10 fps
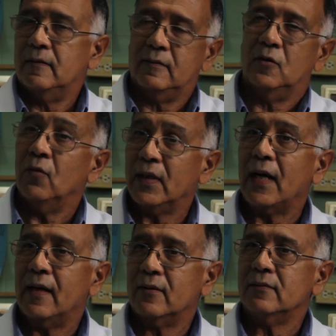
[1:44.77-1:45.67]
nos
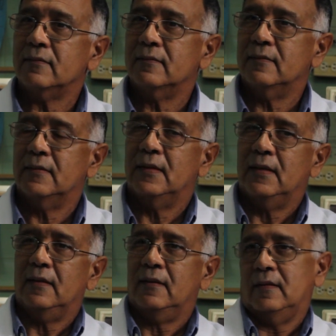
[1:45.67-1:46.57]
becaron,
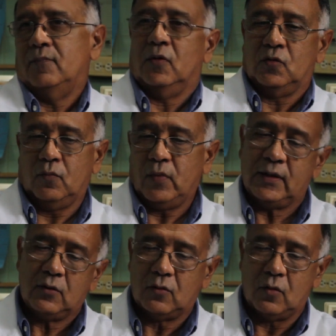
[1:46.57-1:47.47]
por
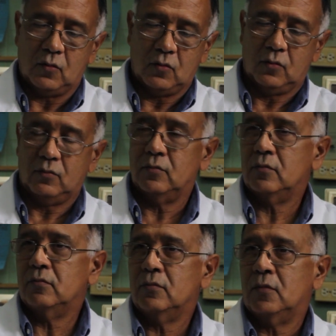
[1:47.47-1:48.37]
supuesto con
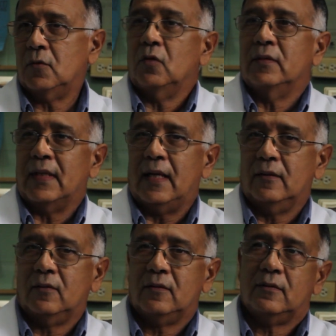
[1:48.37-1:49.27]
un
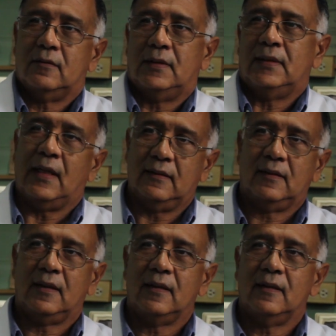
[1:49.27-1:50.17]
contrato
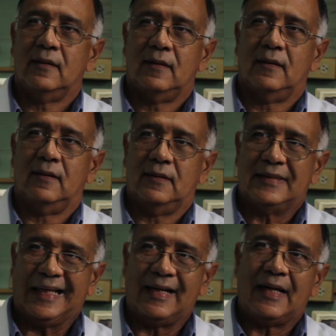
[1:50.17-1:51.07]
bastante
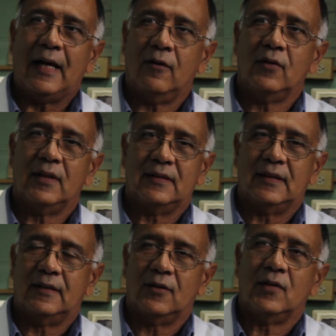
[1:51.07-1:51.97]
cerrado en el
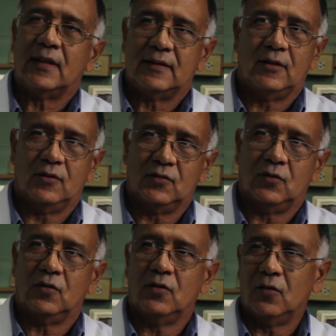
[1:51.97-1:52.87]
sentido de que si
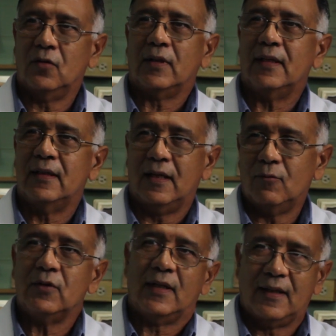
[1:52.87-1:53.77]
nosotros no
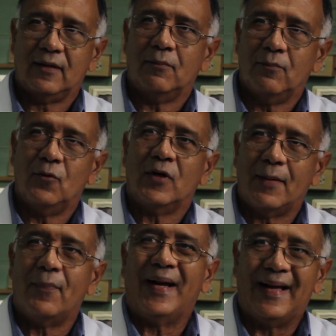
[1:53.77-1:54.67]
rendíamos teníamos
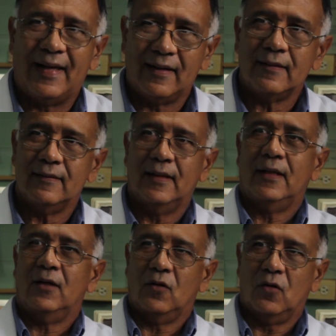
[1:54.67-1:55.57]
que pagar
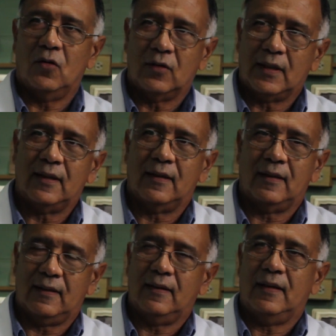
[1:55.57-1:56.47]
lo que
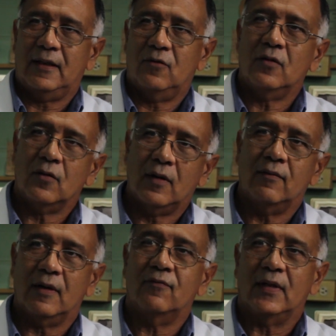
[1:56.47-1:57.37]
ellos nos
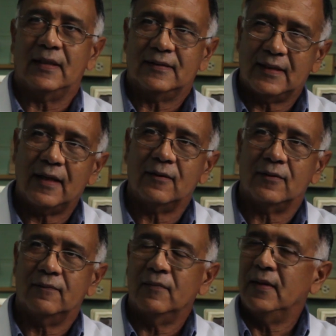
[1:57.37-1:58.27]
habían financiado.
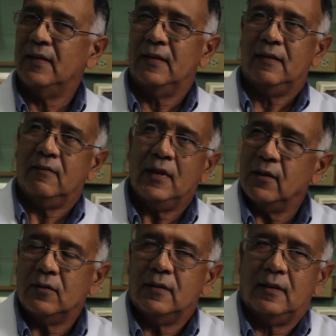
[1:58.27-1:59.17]

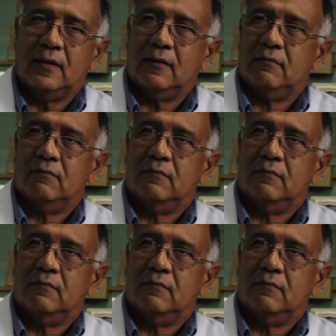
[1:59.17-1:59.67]
Bueno, eh,